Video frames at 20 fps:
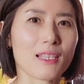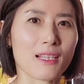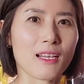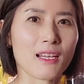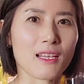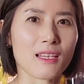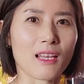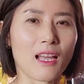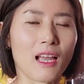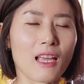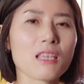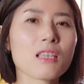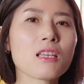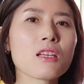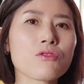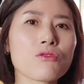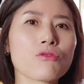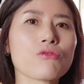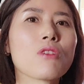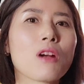들린다. 이게
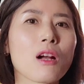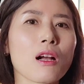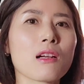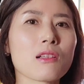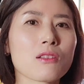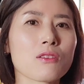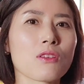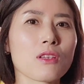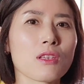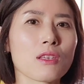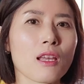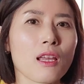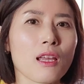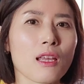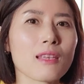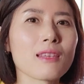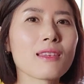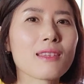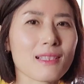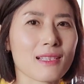중간 과정인데
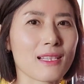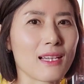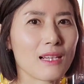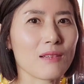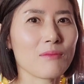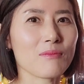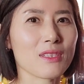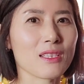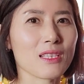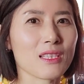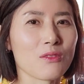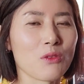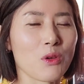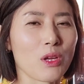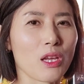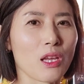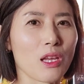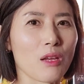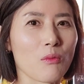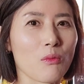이때 사람들이
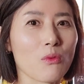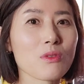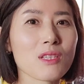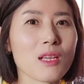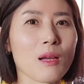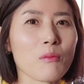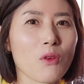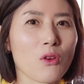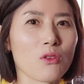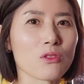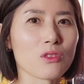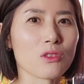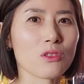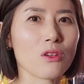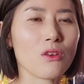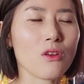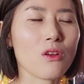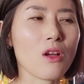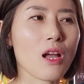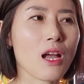되게 못
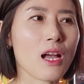참거든요.